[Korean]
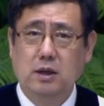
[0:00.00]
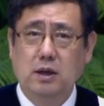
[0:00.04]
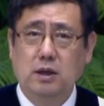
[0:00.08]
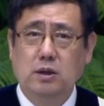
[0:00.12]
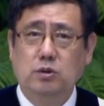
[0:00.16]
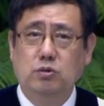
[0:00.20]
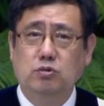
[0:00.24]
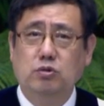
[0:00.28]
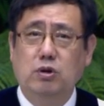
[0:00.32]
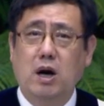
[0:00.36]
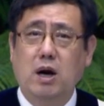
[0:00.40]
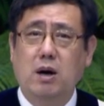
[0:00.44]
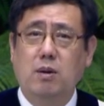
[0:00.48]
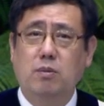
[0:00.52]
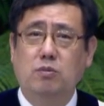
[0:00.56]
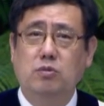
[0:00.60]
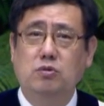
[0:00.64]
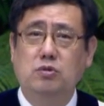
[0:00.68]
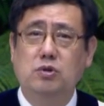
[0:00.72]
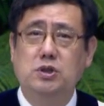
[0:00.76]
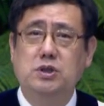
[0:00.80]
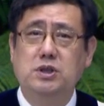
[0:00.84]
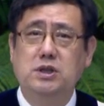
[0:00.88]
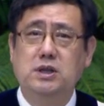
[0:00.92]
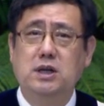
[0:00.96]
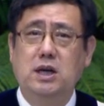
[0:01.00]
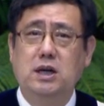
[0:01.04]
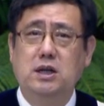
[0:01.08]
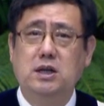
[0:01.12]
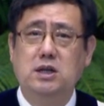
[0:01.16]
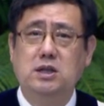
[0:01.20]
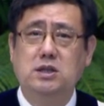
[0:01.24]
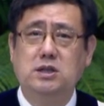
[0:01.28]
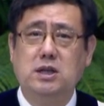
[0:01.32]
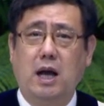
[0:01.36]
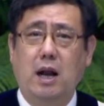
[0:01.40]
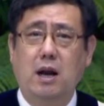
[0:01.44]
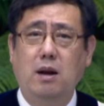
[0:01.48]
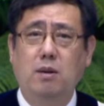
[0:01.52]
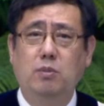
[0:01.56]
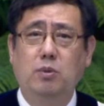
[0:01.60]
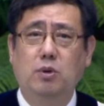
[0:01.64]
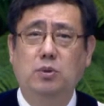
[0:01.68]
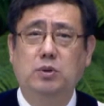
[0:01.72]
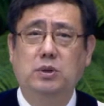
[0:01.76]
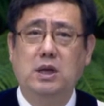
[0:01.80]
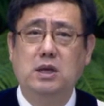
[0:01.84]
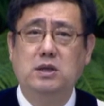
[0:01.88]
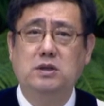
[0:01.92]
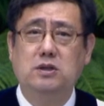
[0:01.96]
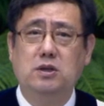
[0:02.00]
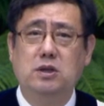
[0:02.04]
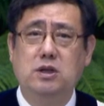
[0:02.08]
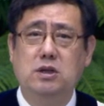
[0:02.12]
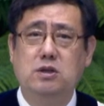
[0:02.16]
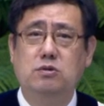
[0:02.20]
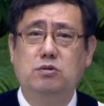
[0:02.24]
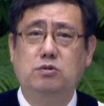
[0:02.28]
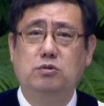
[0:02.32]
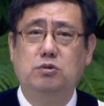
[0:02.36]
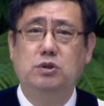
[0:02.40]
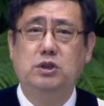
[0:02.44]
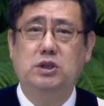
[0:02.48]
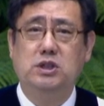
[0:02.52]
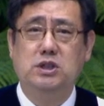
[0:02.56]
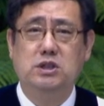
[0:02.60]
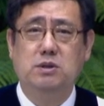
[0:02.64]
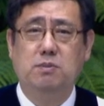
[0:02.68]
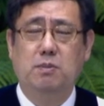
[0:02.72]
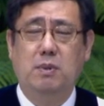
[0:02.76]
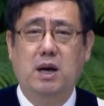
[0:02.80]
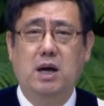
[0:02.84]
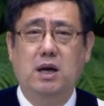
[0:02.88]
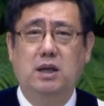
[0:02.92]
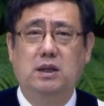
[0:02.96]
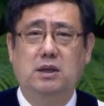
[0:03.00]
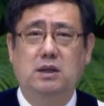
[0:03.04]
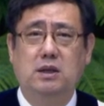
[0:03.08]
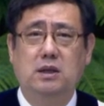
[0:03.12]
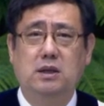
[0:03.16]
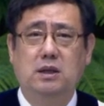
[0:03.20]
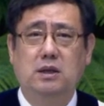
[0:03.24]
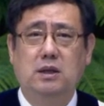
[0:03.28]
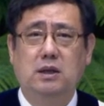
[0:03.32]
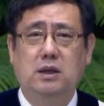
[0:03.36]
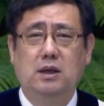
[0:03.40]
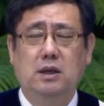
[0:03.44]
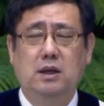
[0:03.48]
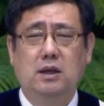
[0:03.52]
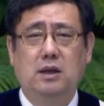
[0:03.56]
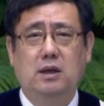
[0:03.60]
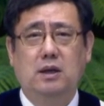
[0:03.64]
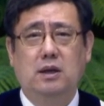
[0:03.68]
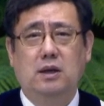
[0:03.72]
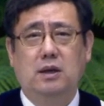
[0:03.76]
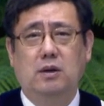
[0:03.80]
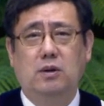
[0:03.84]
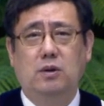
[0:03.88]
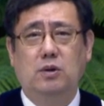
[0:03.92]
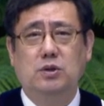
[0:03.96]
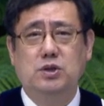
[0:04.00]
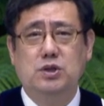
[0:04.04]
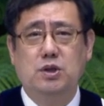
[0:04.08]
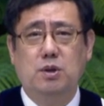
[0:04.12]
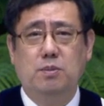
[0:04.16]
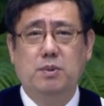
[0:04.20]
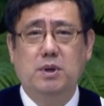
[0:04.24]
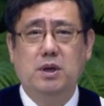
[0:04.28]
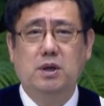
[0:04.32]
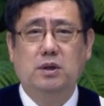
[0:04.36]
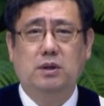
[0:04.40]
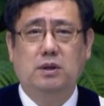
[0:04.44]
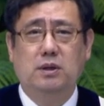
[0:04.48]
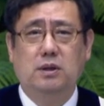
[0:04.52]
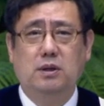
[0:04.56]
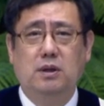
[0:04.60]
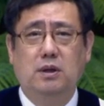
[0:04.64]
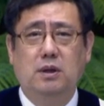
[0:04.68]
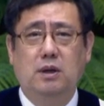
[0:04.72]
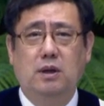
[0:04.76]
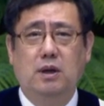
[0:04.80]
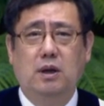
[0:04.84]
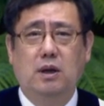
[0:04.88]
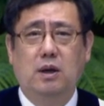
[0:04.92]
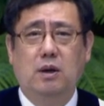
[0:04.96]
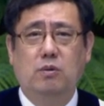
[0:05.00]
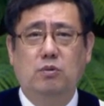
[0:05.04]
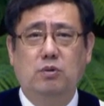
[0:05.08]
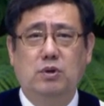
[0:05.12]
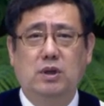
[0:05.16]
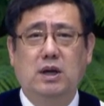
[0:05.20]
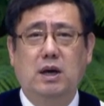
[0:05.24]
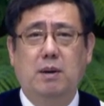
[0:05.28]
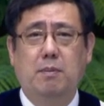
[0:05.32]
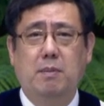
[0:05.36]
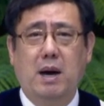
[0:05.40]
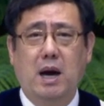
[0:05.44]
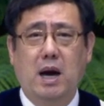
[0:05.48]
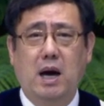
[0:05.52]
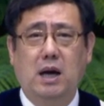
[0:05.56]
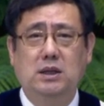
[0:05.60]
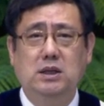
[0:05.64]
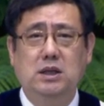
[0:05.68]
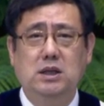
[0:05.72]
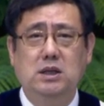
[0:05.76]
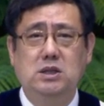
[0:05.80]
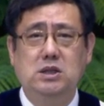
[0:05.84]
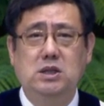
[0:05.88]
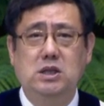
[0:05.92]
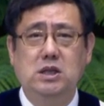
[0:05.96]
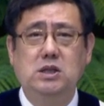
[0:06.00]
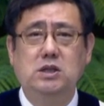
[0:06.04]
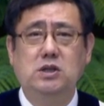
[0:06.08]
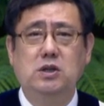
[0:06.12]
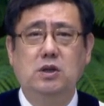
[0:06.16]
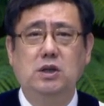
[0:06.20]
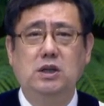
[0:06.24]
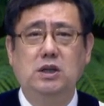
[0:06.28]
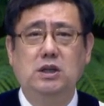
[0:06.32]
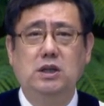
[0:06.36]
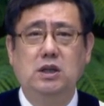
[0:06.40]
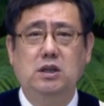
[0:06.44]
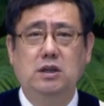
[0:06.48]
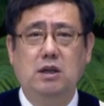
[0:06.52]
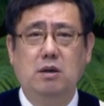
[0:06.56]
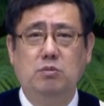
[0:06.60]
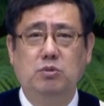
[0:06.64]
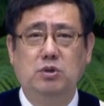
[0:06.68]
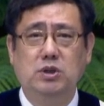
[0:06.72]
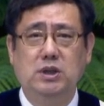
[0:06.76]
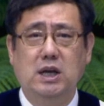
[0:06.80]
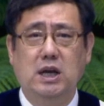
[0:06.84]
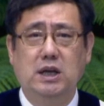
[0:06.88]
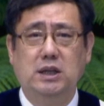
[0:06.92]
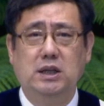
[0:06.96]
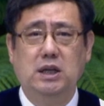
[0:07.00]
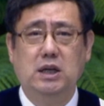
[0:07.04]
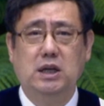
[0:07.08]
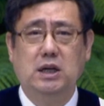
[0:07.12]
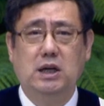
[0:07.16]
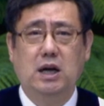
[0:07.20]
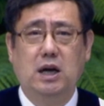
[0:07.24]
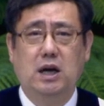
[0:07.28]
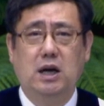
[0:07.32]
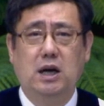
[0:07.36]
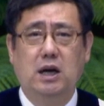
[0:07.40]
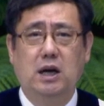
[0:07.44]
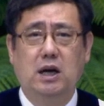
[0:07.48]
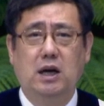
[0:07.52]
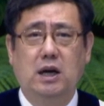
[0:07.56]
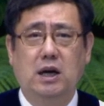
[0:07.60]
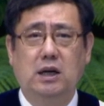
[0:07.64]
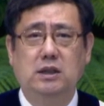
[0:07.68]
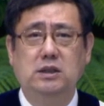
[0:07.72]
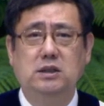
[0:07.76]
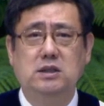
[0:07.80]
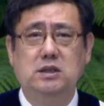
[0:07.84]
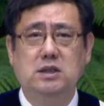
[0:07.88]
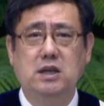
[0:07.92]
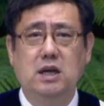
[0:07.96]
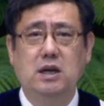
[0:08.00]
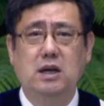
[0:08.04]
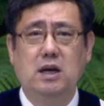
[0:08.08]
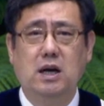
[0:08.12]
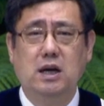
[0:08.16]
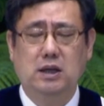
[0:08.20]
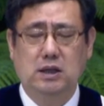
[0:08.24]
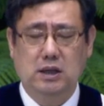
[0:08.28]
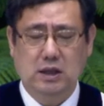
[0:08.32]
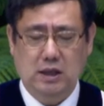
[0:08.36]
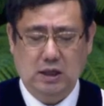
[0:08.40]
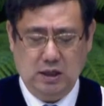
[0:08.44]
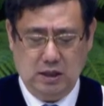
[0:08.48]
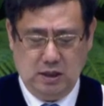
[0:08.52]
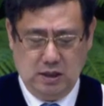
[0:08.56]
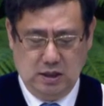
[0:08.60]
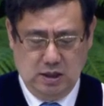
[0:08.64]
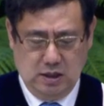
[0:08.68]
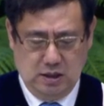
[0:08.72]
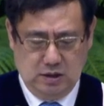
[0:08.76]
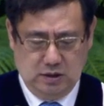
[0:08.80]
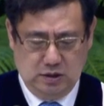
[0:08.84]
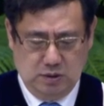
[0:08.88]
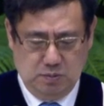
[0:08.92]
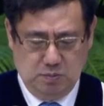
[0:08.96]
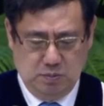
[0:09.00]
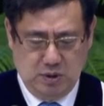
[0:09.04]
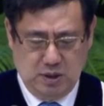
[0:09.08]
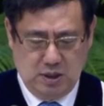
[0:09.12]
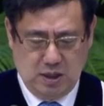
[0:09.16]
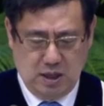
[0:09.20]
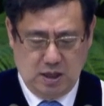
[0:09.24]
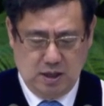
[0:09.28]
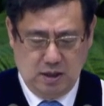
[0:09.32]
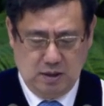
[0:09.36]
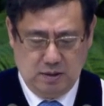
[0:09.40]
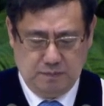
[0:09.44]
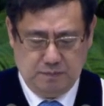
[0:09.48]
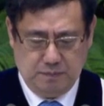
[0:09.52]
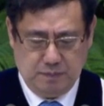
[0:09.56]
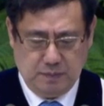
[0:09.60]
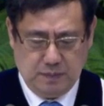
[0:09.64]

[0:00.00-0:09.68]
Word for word: 누가 무엇인가를 잘못해서일 수도 있지만 어쩌면 우리가 많이 지쳐 있기 때문이 아닐까 하는 생각이 듭니다.